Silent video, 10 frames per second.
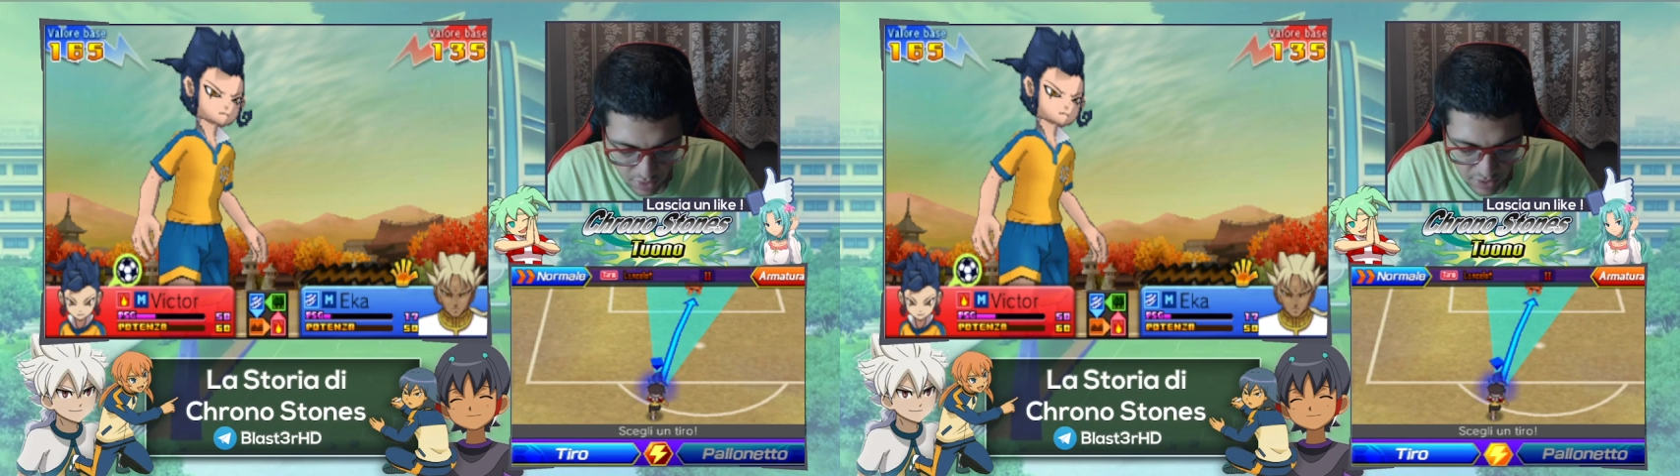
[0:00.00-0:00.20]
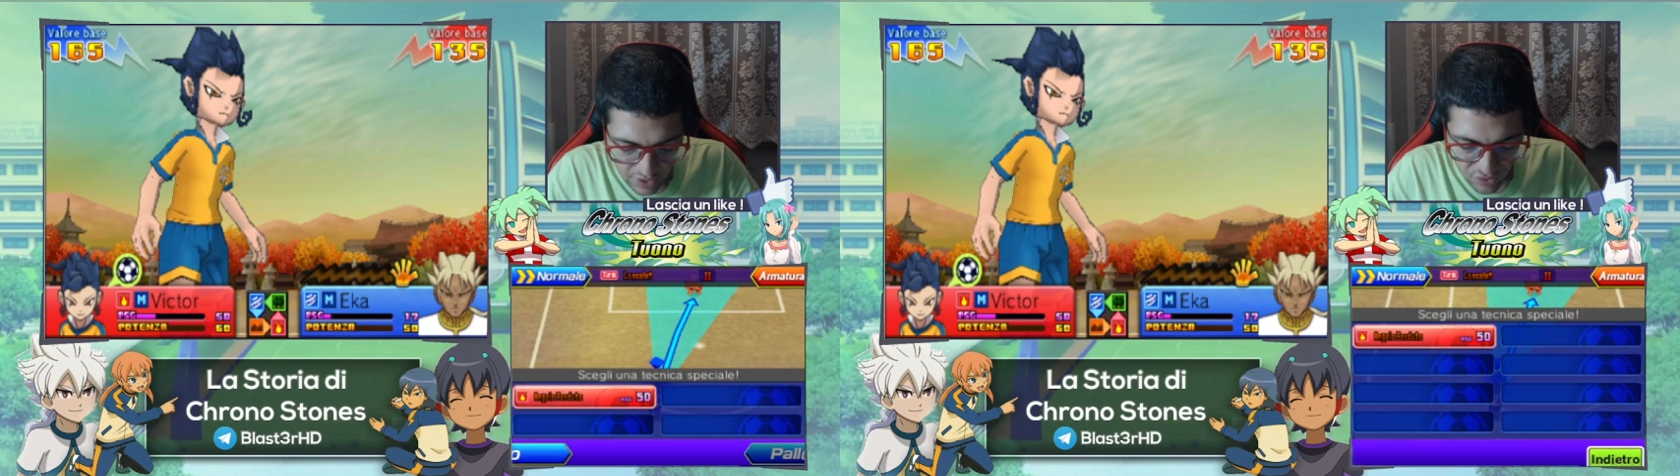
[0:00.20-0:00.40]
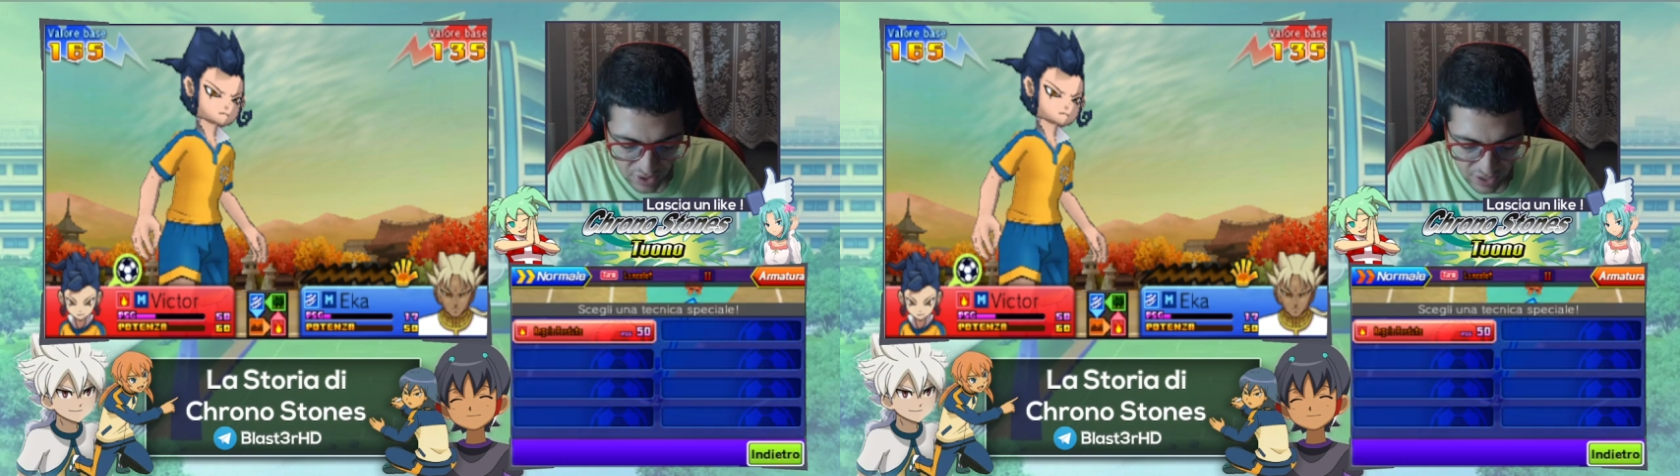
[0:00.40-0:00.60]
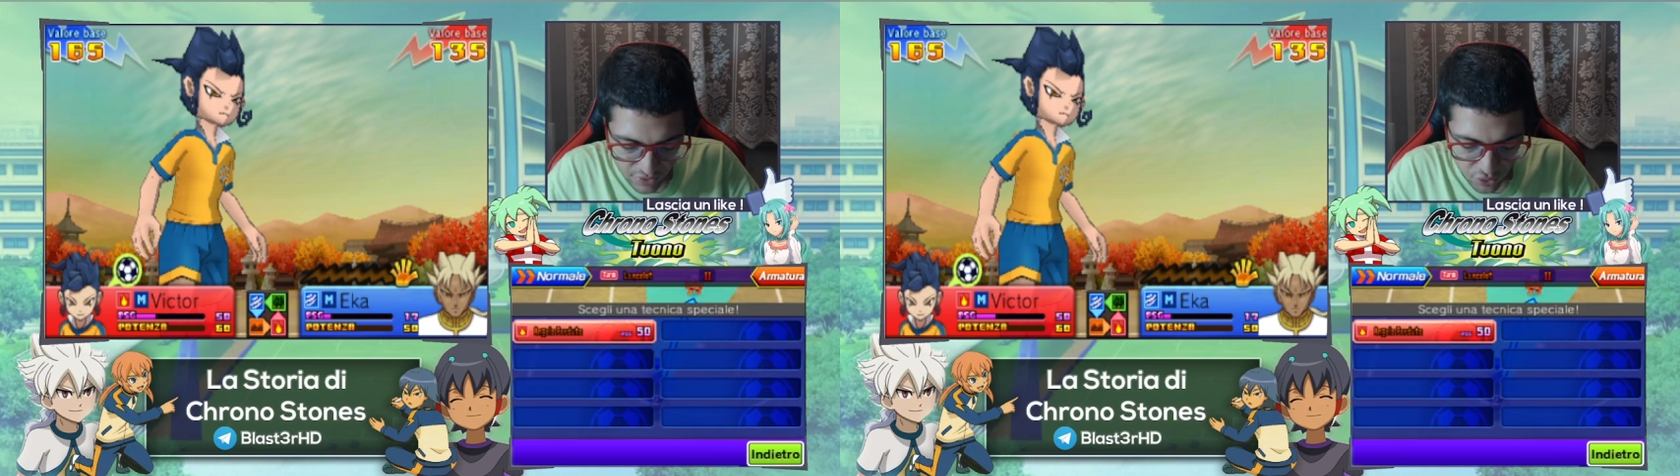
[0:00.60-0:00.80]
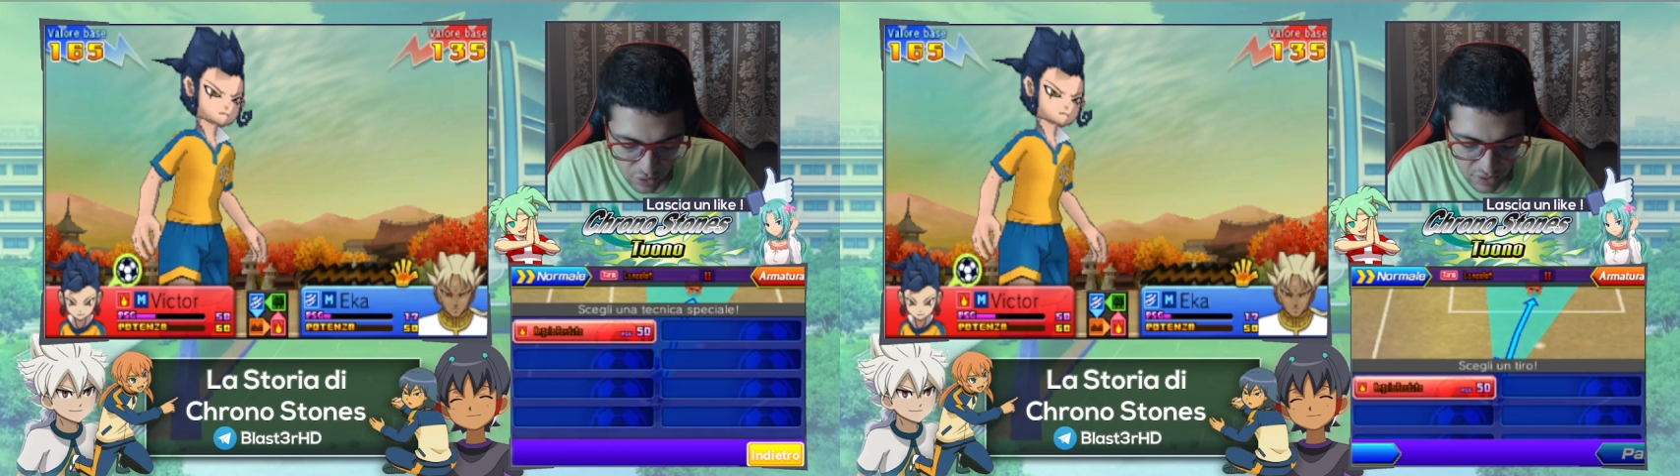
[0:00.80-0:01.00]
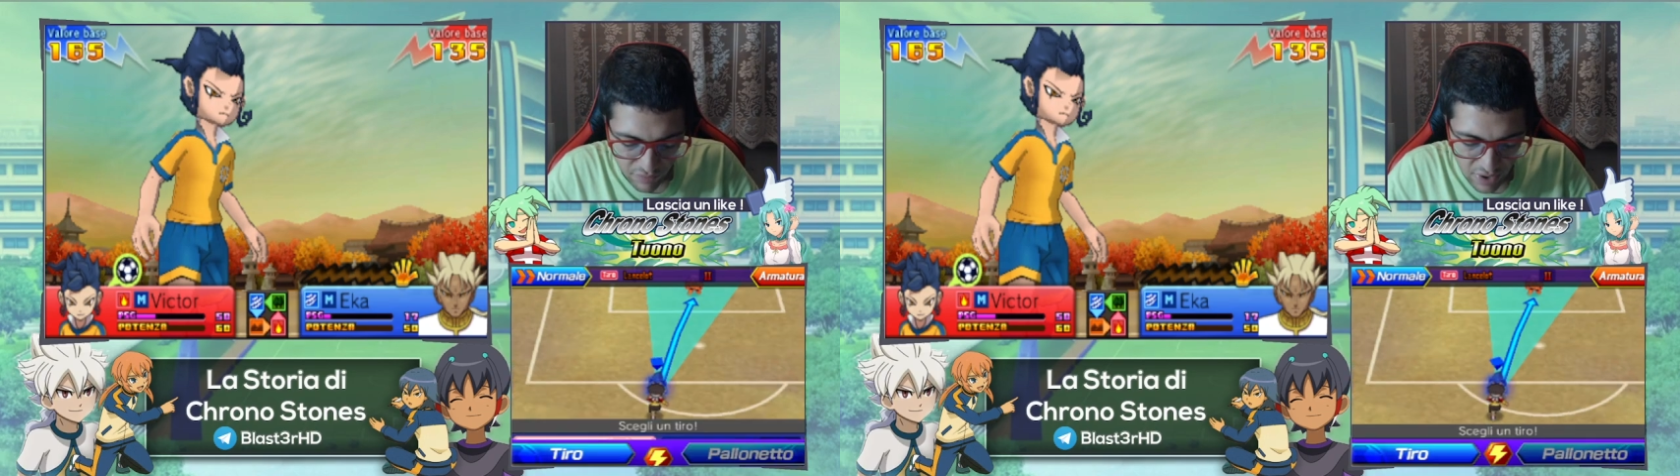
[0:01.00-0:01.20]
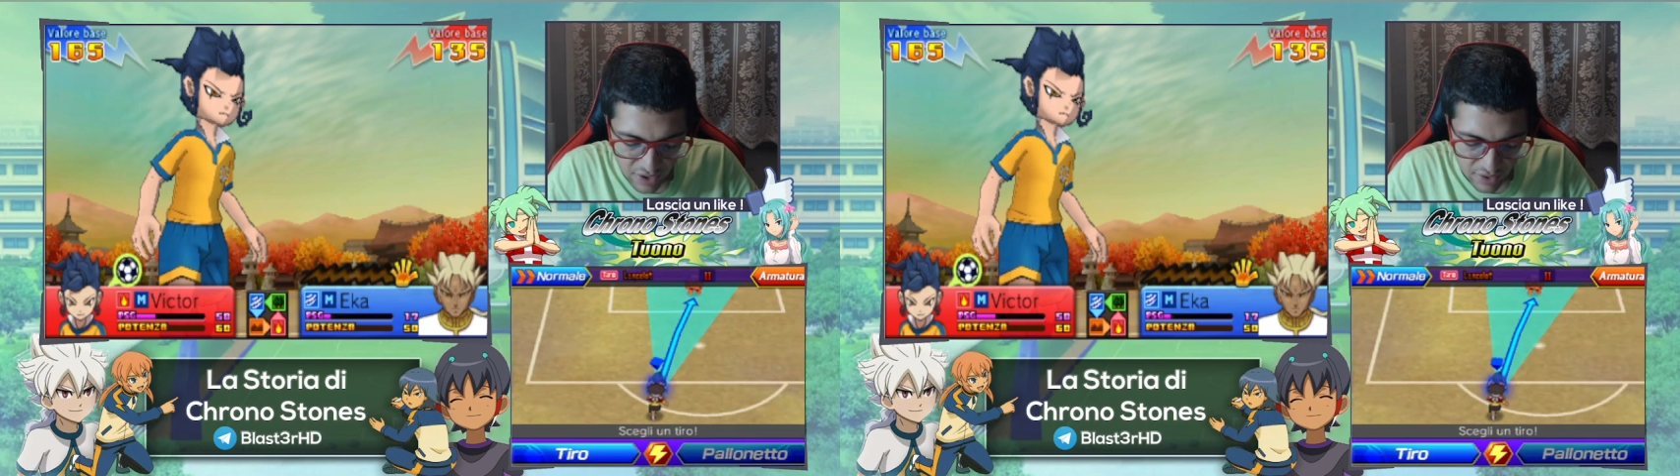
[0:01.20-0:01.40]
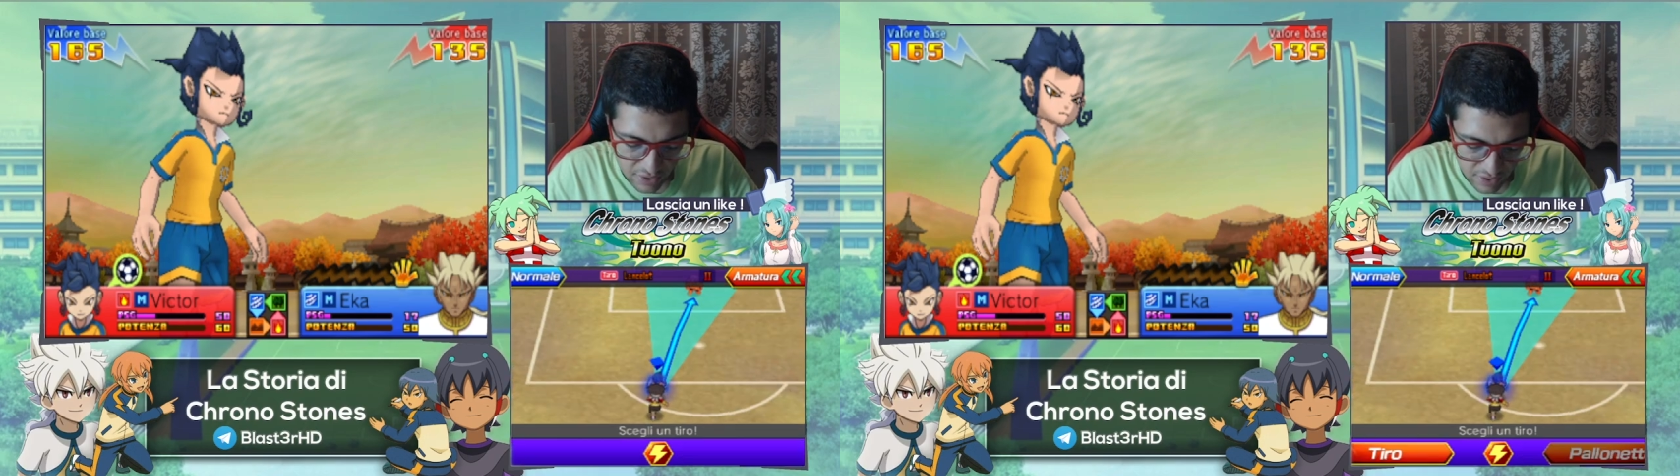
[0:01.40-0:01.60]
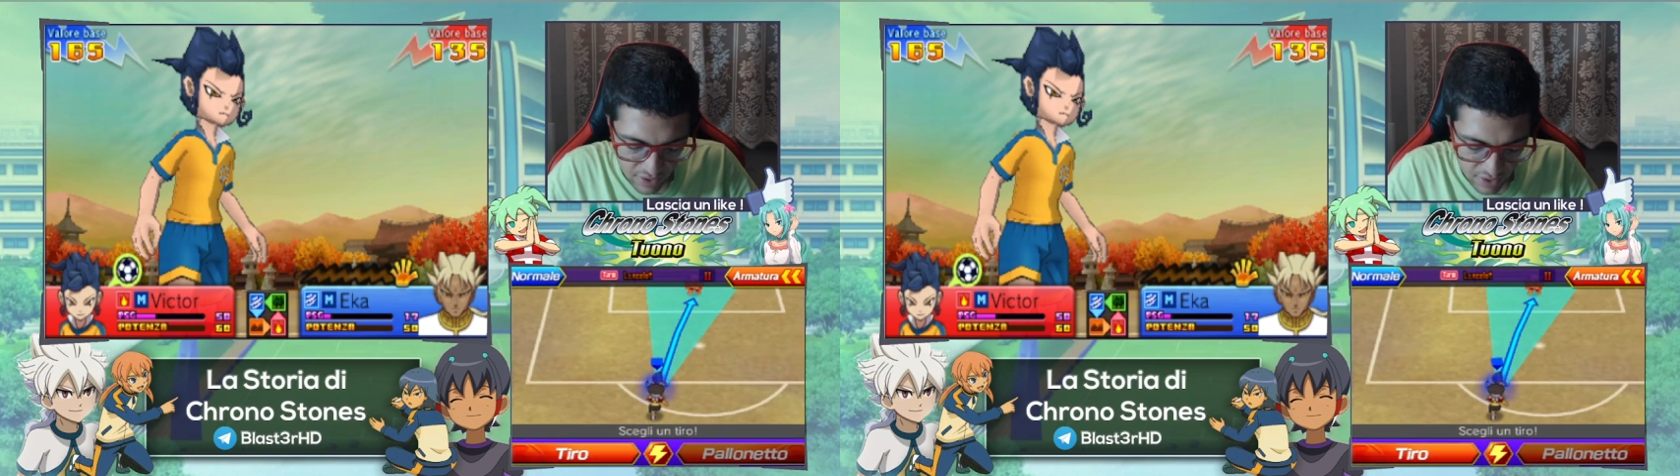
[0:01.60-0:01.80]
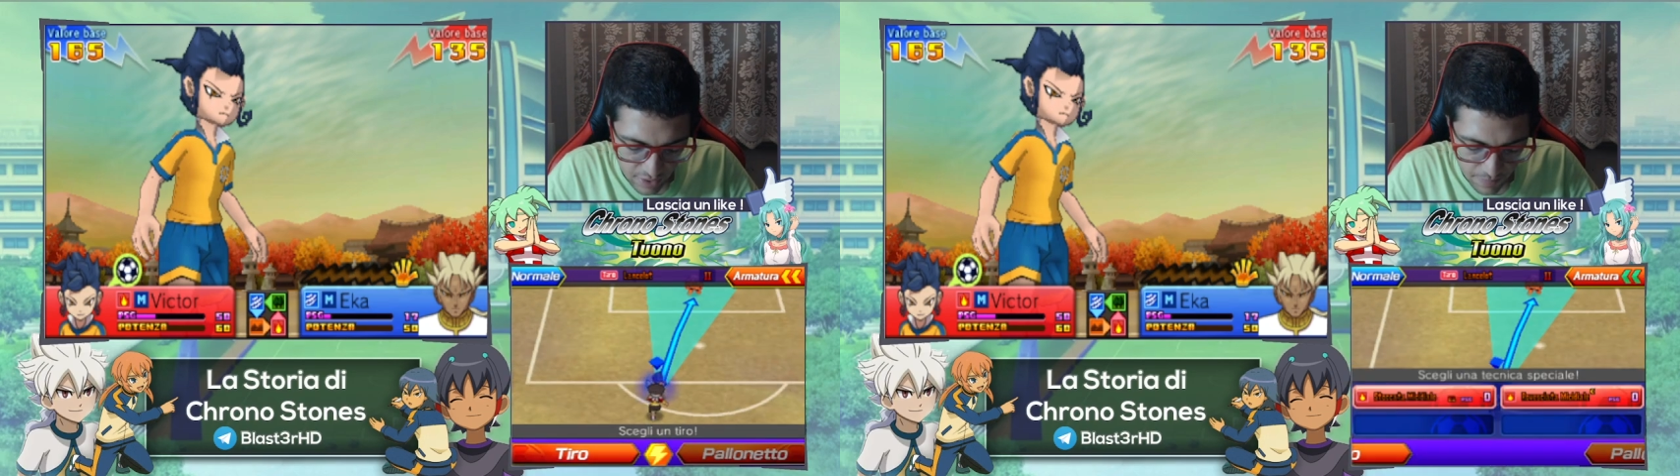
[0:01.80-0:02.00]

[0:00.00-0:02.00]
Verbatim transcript: e tra l'altro arriva anche a,